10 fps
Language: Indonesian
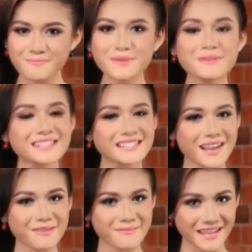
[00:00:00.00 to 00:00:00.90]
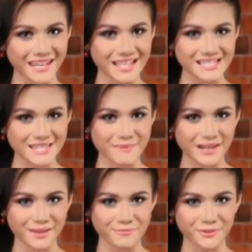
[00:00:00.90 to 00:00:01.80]
Pemirsa, mari kita
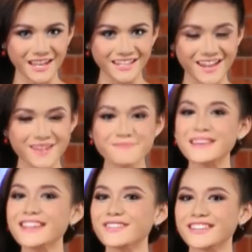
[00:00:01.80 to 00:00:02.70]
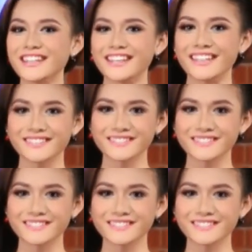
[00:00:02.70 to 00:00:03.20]
simak liputannya berikut ini.